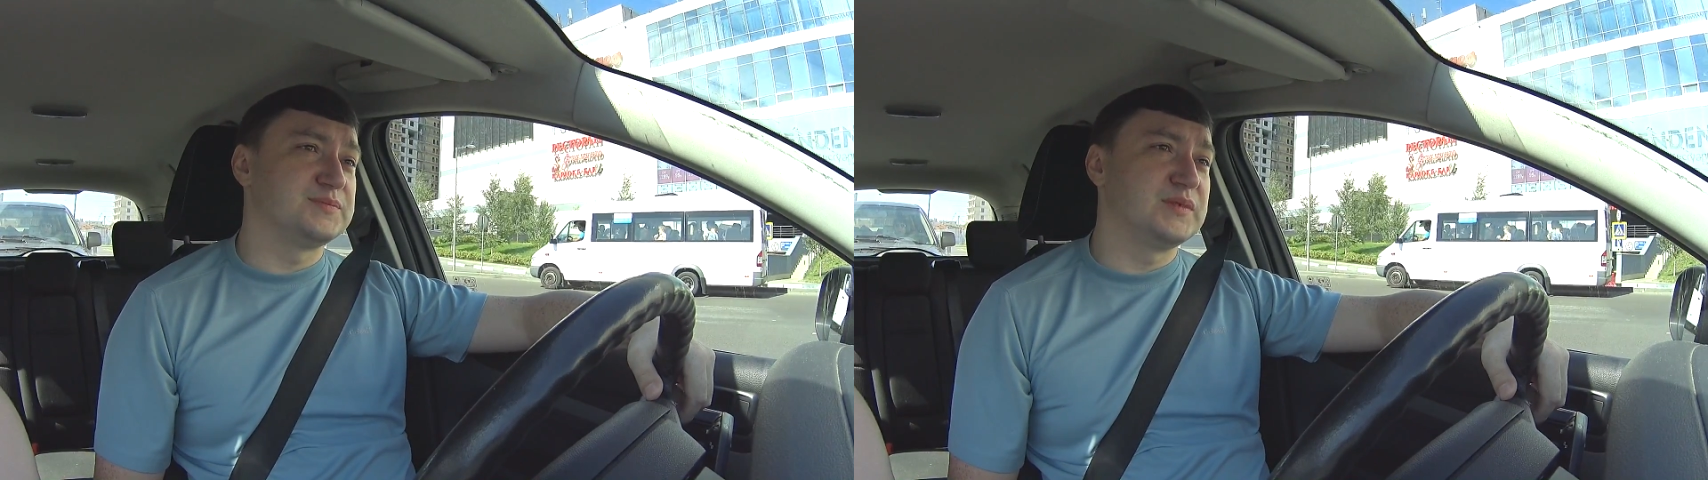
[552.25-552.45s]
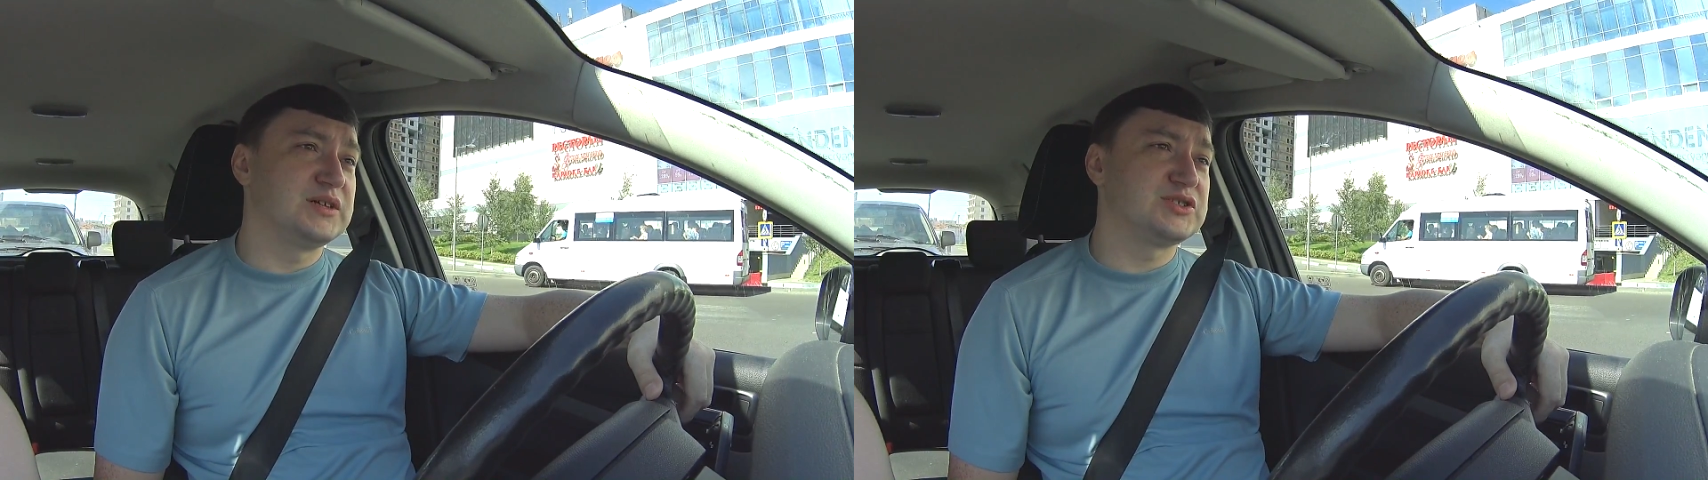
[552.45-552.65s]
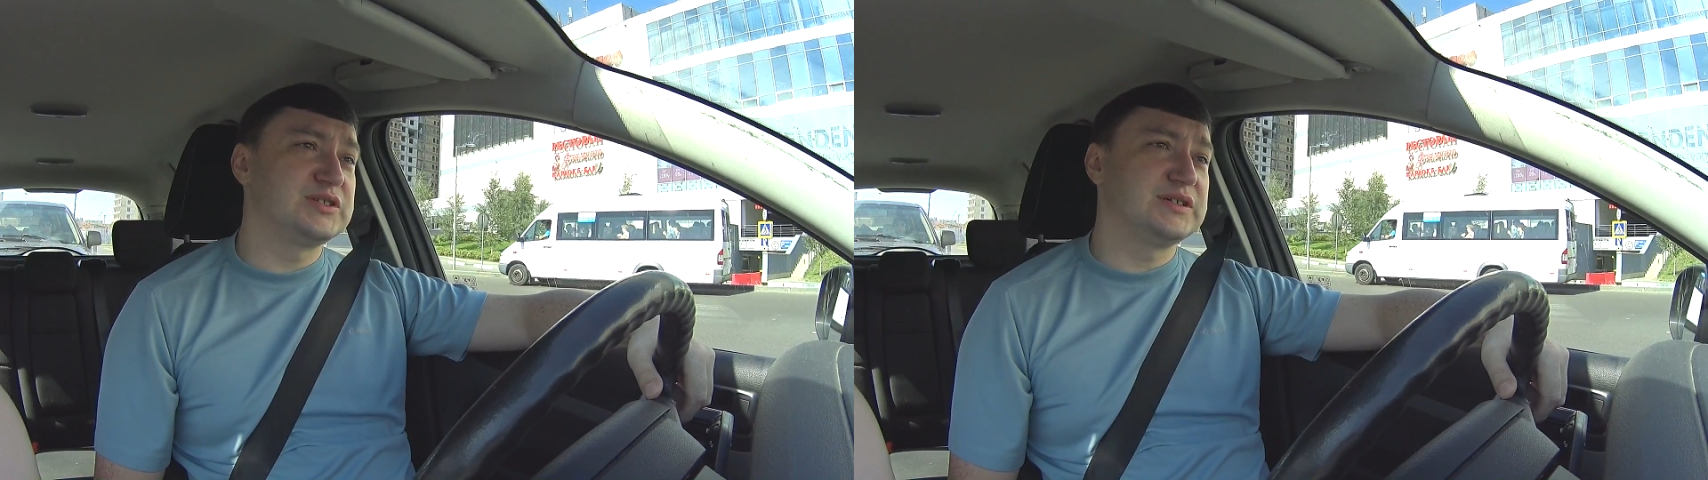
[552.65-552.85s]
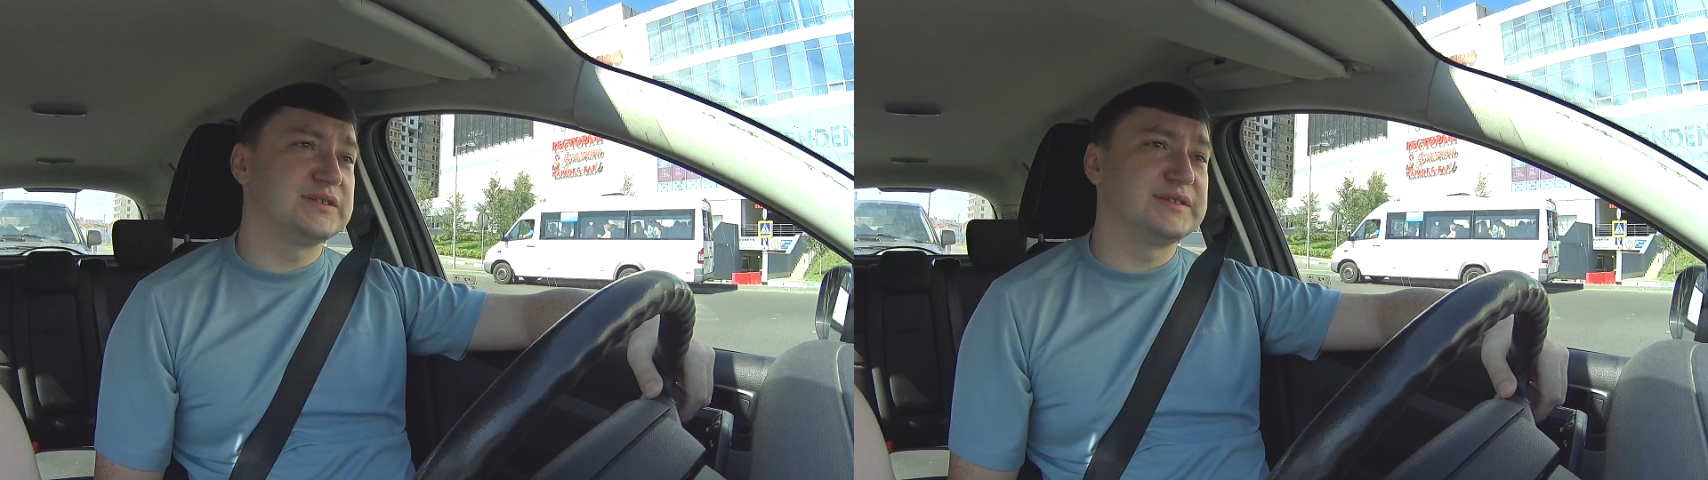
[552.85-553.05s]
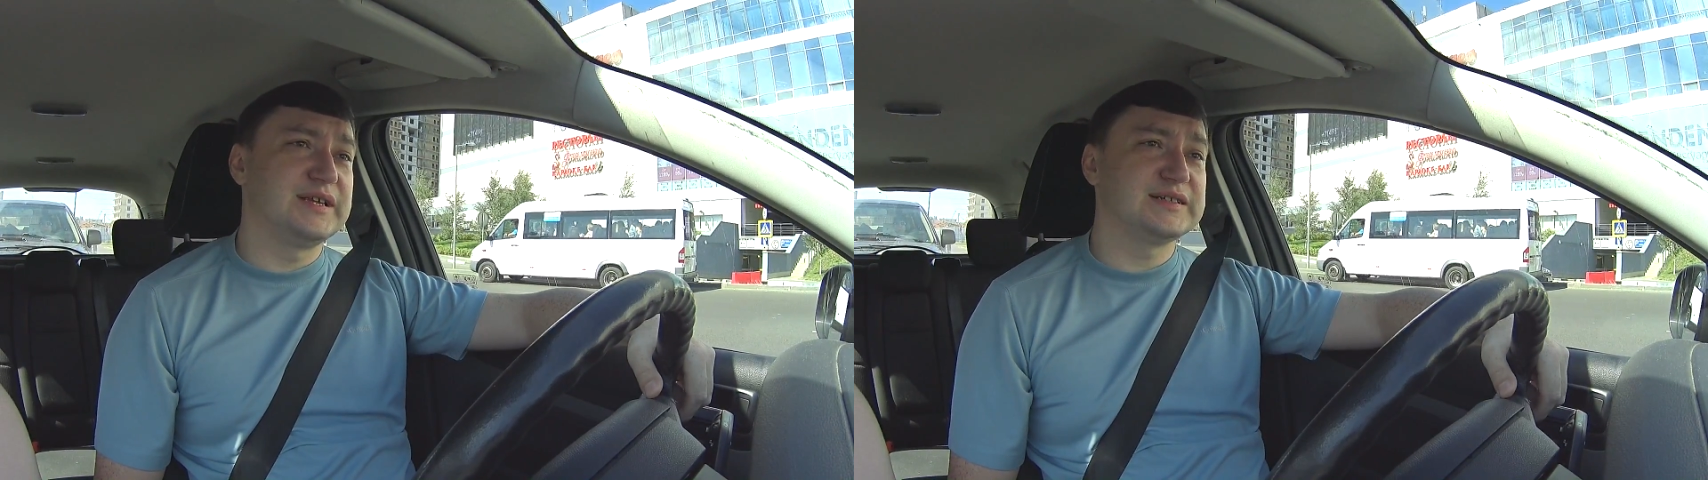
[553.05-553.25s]
должны
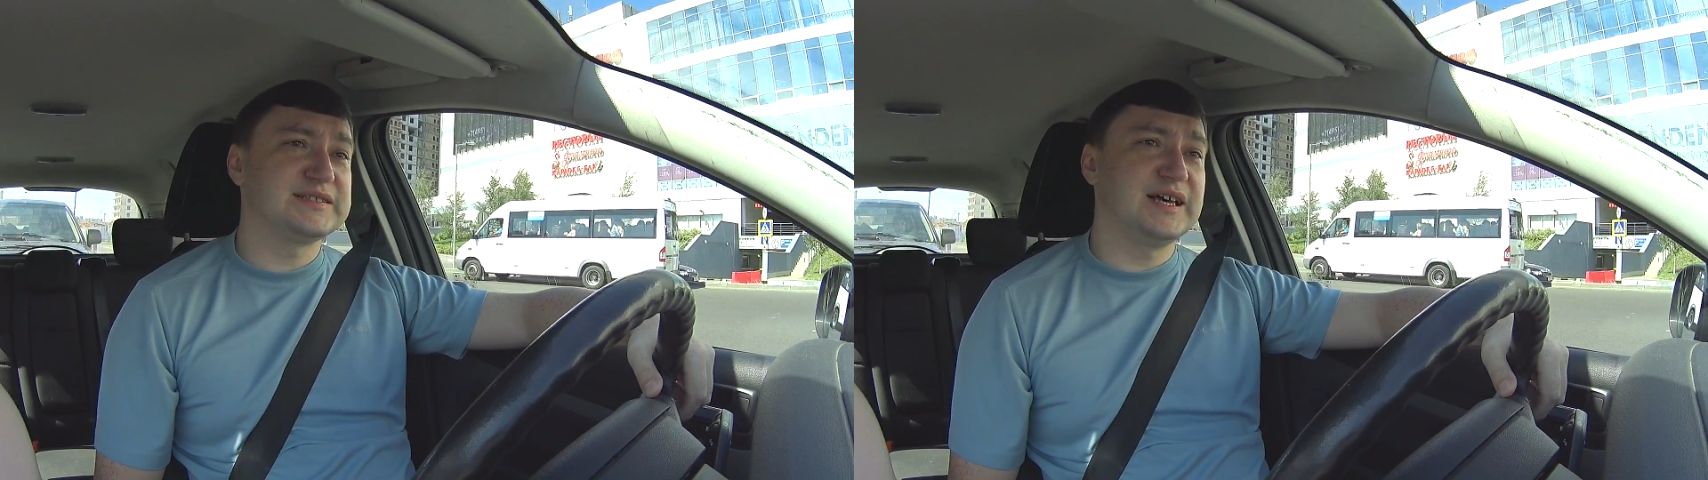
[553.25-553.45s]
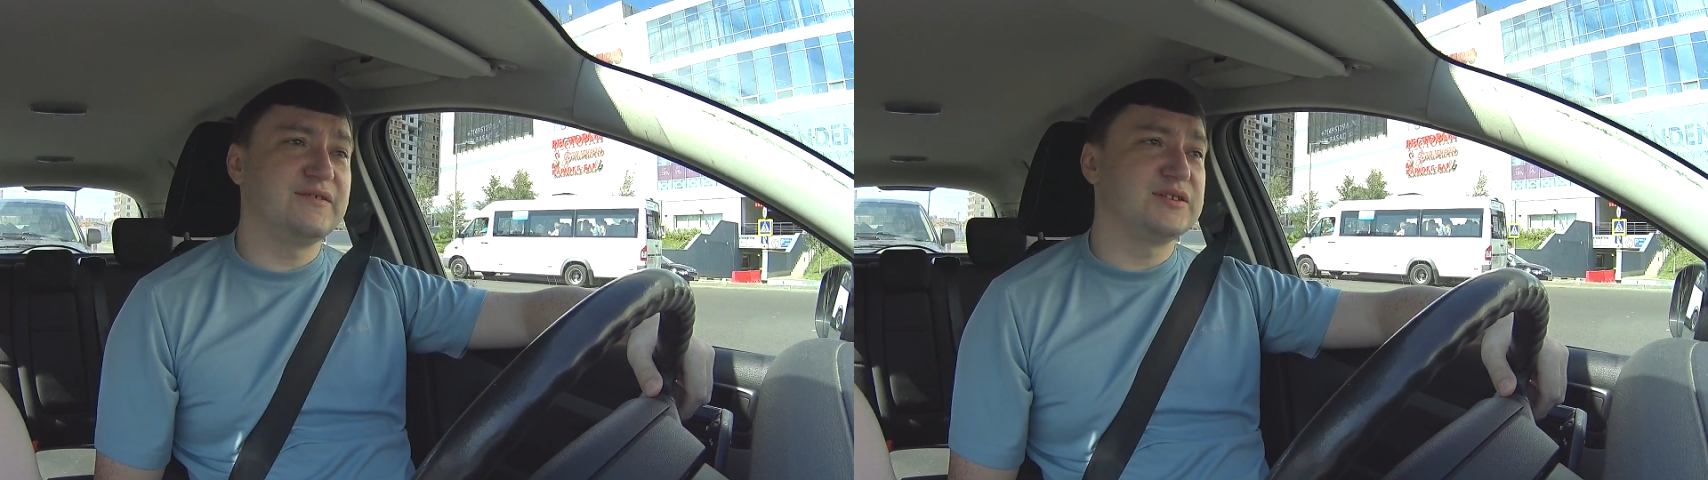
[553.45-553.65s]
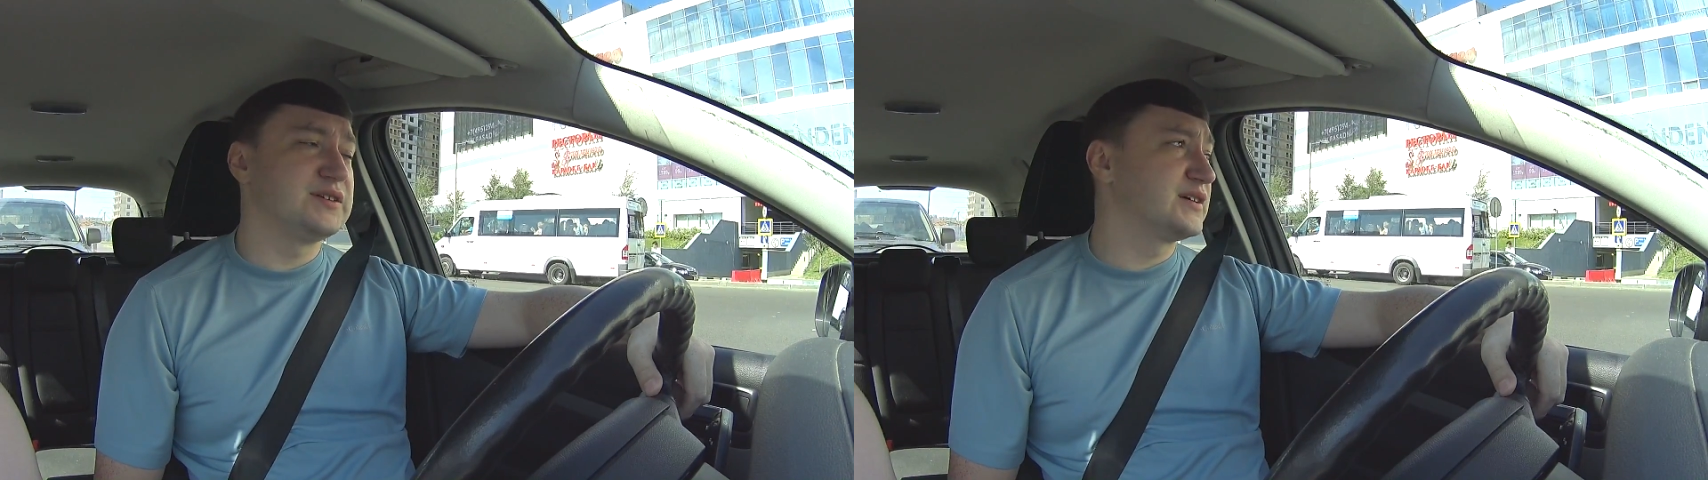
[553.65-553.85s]
доставить